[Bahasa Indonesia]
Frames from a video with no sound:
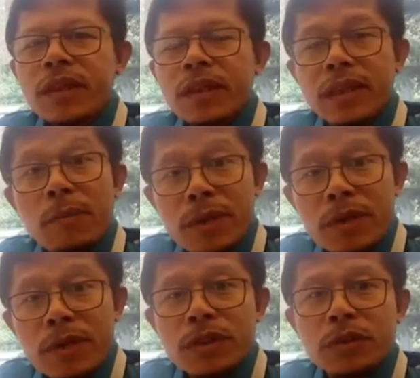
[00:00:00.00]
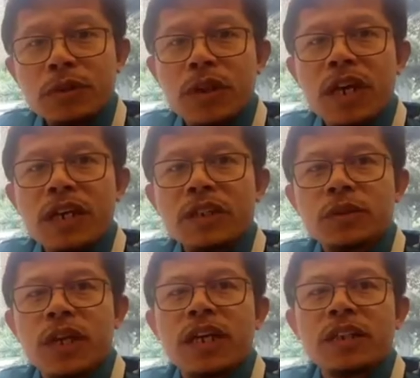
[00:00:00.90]
enam minggu itu sudah
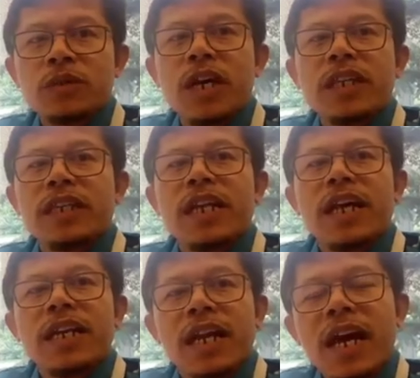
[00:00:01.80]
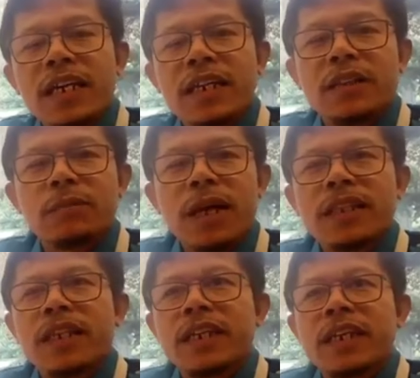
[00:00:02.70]
sudah sudah tidak ada lagi gitu
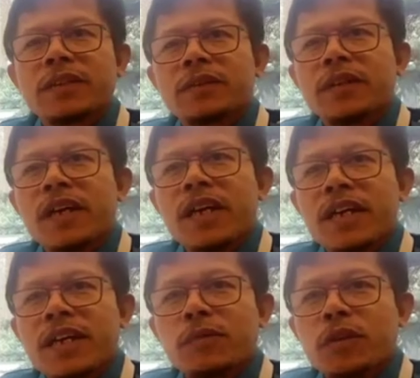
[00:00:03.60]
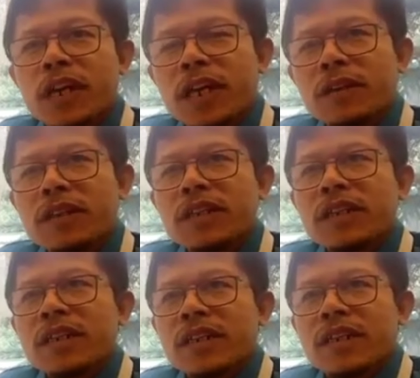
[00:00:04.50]
bakterinya itu kemudian
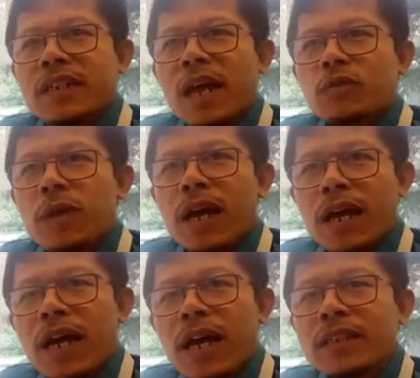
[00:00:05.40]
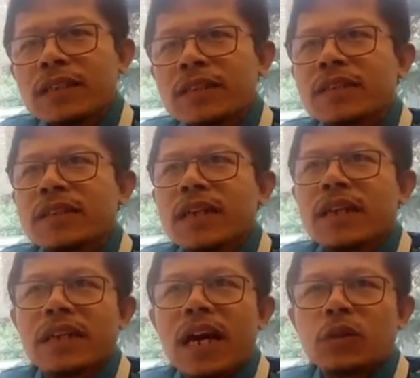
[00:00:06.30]
nafsu makan uh,
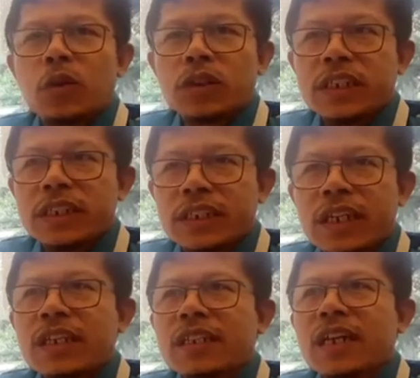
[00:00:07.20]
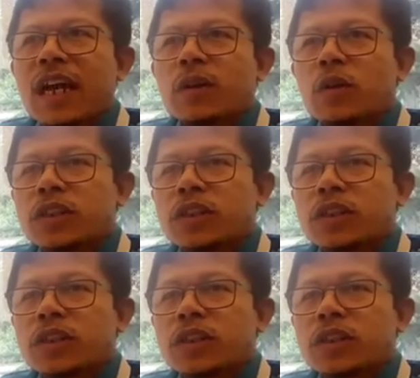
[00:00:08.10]
tergantung dosisnya kalau dosis